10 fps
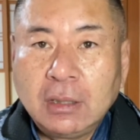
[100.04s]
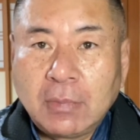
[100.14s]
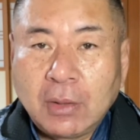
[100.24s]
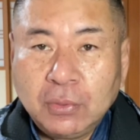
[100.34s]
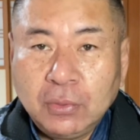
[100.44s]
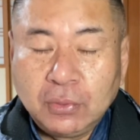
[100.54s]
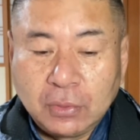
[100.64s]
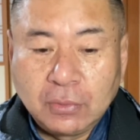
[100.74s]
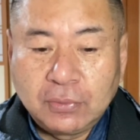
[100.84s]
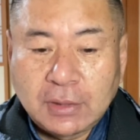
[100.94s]
まあ、夫
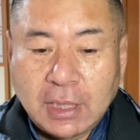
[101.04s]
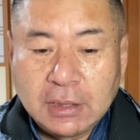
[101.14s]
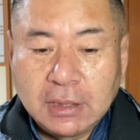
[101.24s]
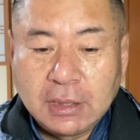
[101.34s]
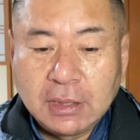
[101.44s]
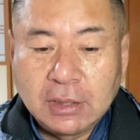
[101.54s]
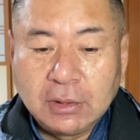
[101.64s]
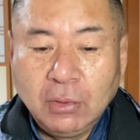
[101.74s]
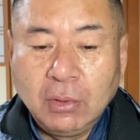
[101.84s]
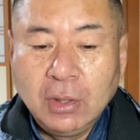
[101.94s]
婦2
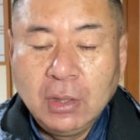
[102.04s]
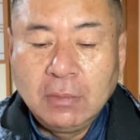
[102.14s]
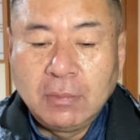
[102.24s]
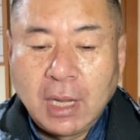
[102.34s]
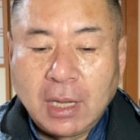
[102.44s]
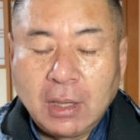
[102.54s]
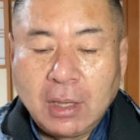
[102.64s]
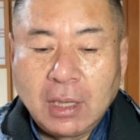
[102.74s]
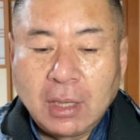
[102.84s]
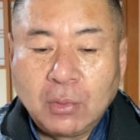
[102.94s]
人の、ま
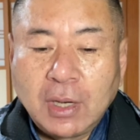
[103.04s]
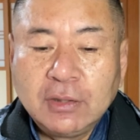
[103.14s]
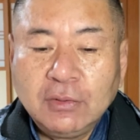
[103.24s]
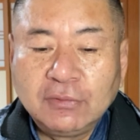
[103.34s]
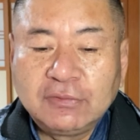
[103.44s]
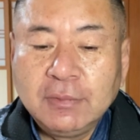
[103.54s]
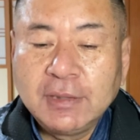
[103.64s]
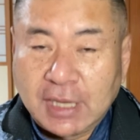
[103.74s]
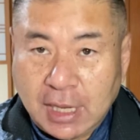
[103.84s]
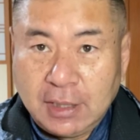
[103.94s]
あ、終わりの住
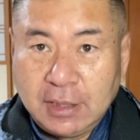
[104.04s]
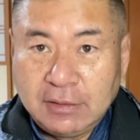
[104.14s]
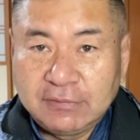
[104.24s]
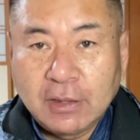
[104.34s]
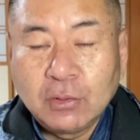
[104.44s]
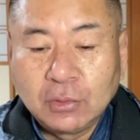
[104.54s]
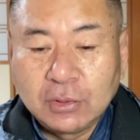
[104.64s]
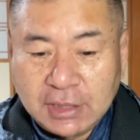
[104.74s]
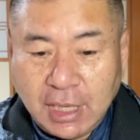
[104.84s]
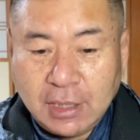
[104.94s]
みか、最後の
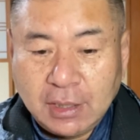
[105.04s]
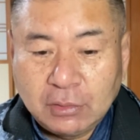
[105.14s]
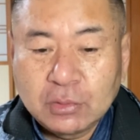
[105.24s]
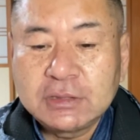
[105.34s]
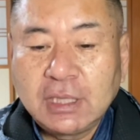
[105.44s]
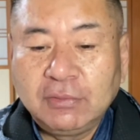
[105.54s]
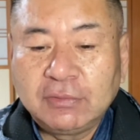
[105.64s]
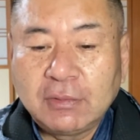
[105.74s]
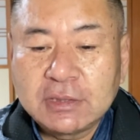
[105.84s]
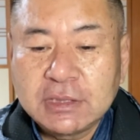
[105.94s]
家としてふ
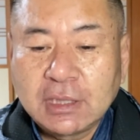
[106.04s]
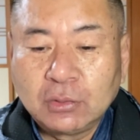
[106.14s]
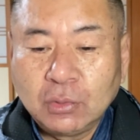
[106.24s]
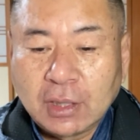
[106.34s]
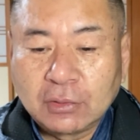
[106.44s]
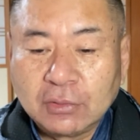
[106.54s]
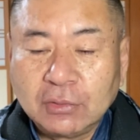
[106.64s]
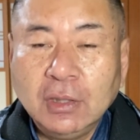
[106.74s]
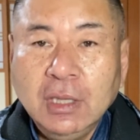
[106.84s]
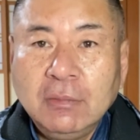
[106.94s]
さわしいかどうかと
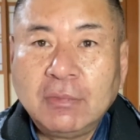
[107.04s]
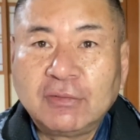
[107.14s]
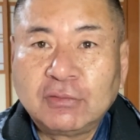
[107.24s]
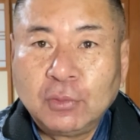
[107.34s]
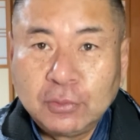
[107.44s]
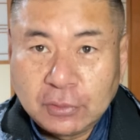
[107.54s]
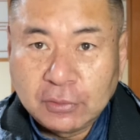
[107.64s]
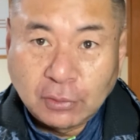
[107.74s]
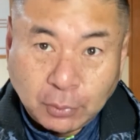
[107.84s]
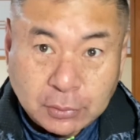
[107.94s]
いう、まあ、素
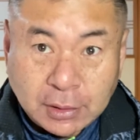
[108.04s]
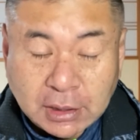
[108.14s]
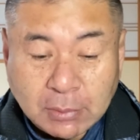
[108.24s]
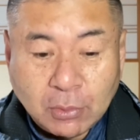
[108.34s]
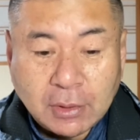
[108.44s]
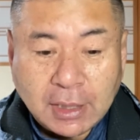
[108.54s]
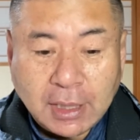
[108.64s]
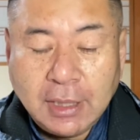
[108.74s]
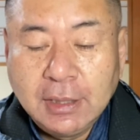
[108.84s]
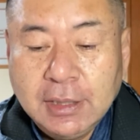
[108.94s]
朴な疑問か
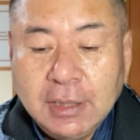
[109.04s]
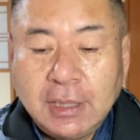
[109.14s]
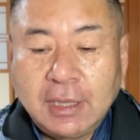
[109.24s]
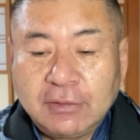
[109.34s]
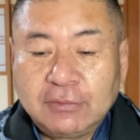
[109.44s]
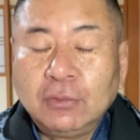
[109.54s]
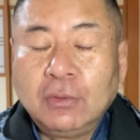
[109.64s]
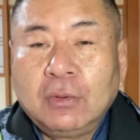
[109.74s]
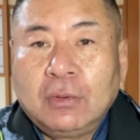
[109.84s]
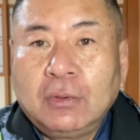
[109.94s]
ら、あそ
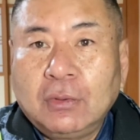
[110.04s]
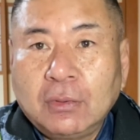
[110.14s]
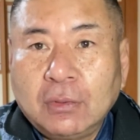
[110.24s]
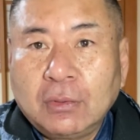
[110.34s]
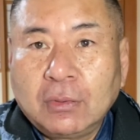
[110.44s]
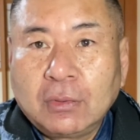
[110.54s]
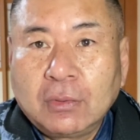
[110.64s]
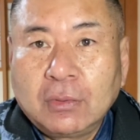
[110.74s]
の、